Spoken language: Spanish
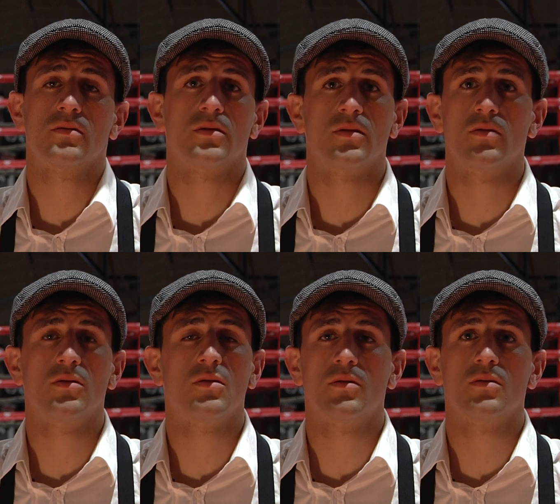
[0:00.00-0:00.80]
si
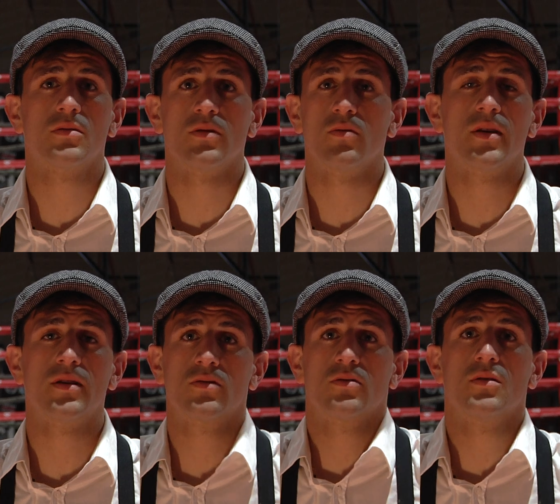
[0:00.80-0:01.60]
no, si no hay
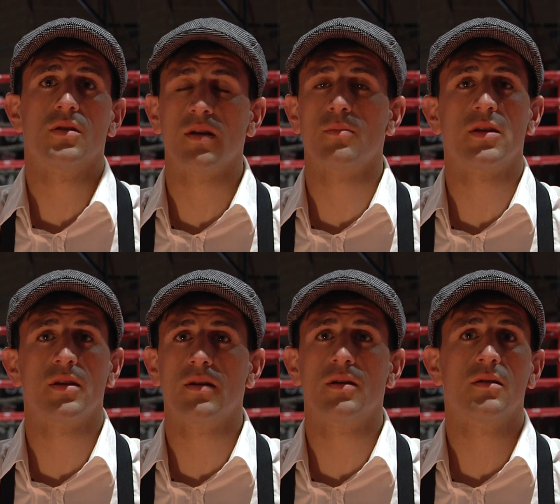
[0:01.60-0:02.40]
esto, el día de
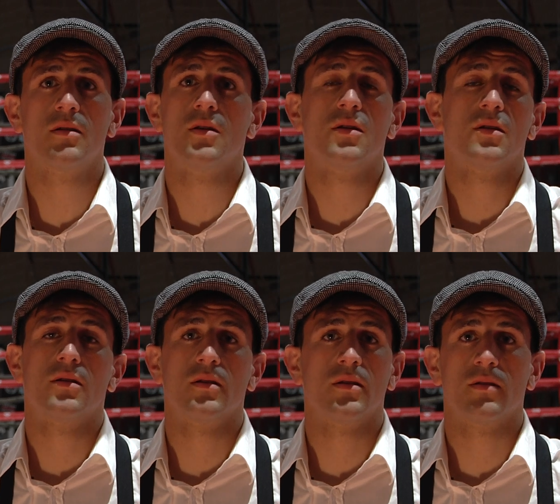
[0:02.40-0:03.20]
mañana
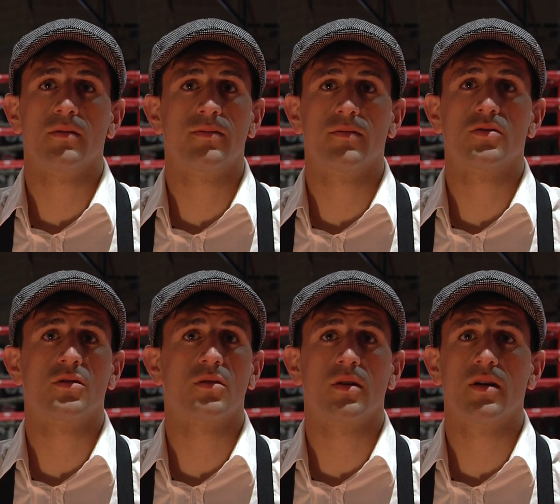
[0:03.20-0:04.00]
eh, no se
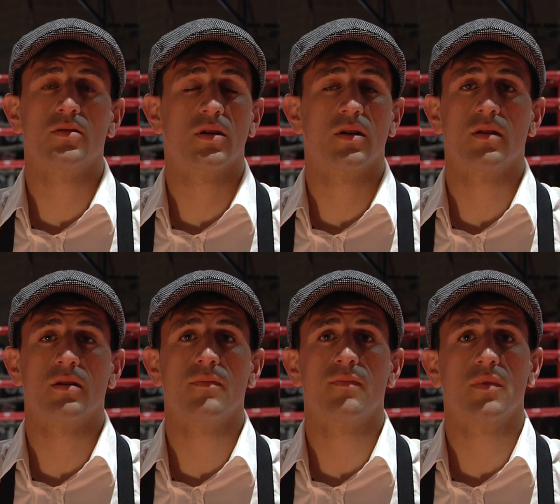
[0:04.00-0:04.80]
lo que hará, o sea
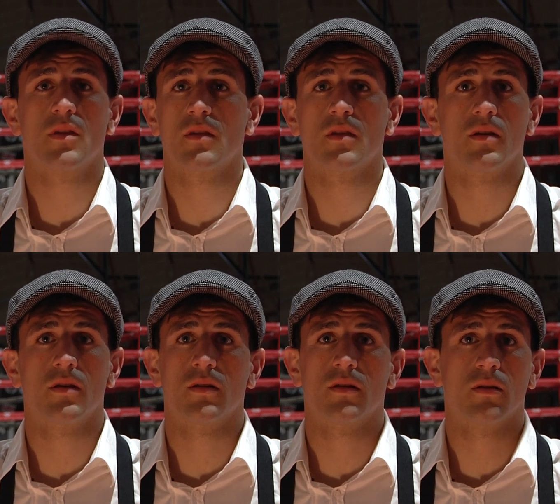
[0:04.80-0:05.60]
que
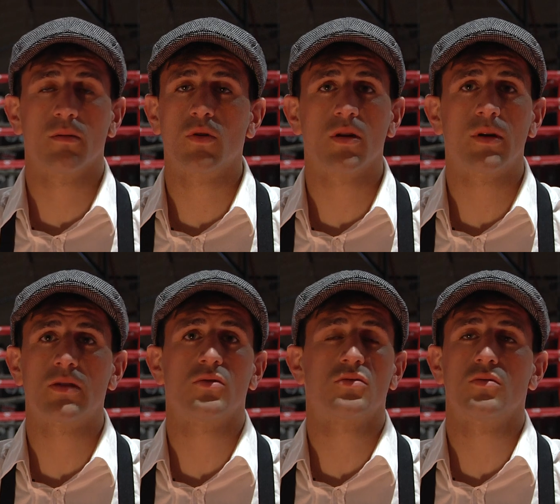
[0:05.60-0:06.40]
eh, debemos remar
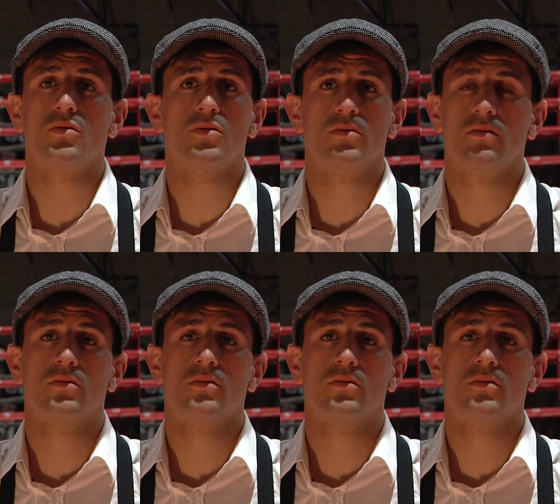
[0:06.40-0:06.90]
todos juntos.